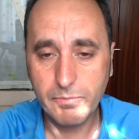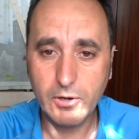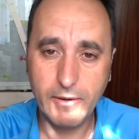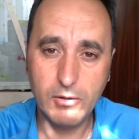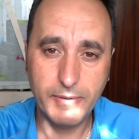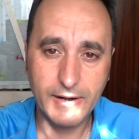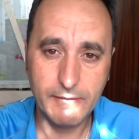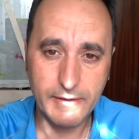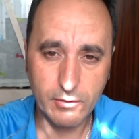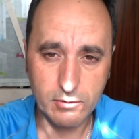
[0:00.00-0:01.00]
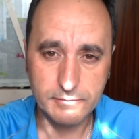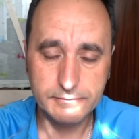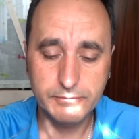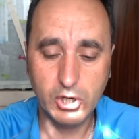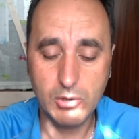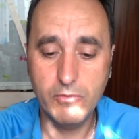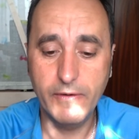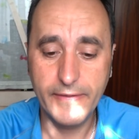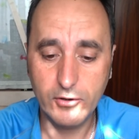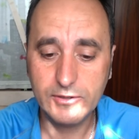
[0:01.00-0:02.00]
pero malo para el vendedor. Porque como
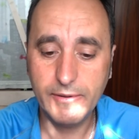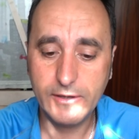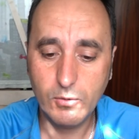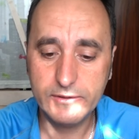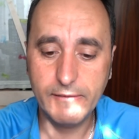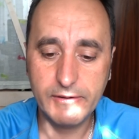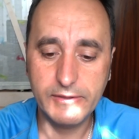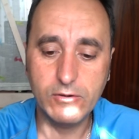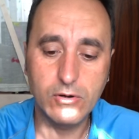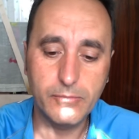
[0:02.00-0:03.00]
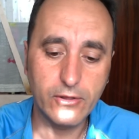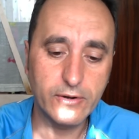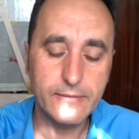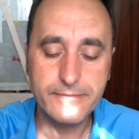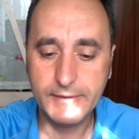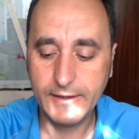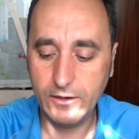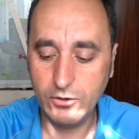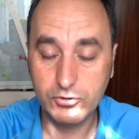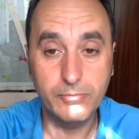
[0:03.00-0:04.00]
vendedor también te encuentras a veces con compradores que
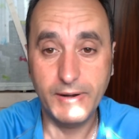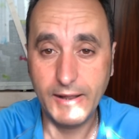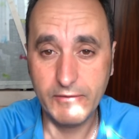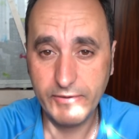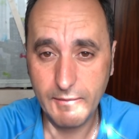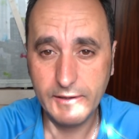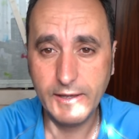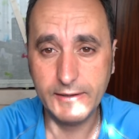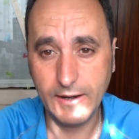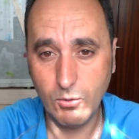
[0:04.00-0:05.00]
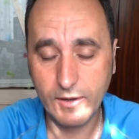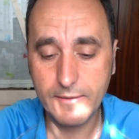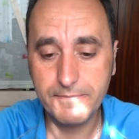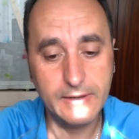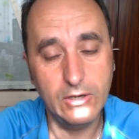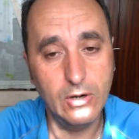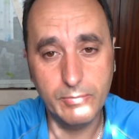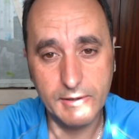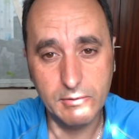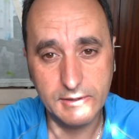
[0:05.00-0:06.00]
no son para nada fiables, que te la juegan y no le
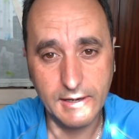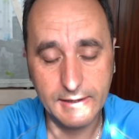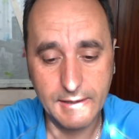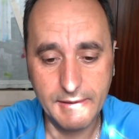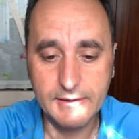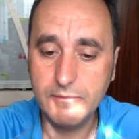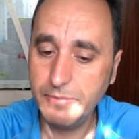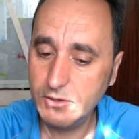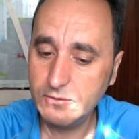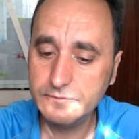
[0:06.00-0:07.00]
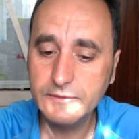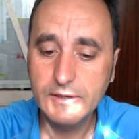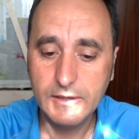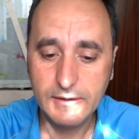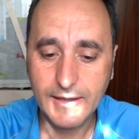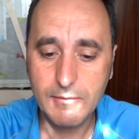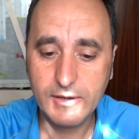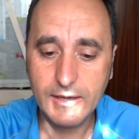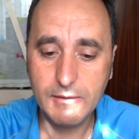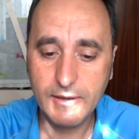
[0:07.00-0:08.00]
puedes votar negativamente. Pero digamos
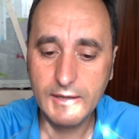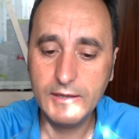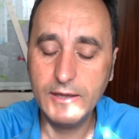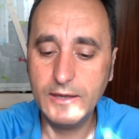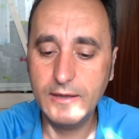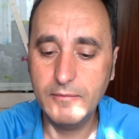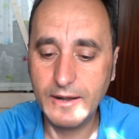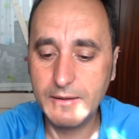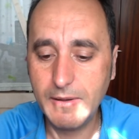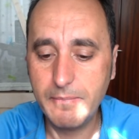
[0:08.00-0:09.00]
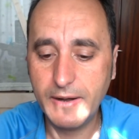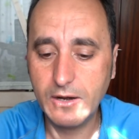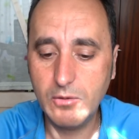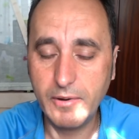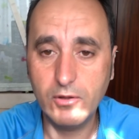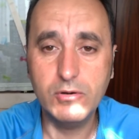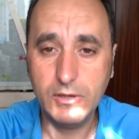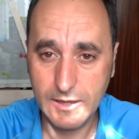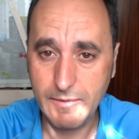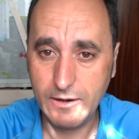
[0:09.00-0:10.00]
que eBay eh, barre más para el comprador
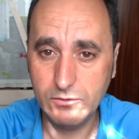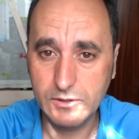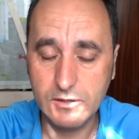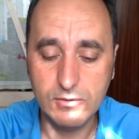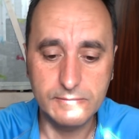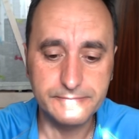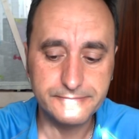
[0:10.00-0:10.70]
y además lo entiendo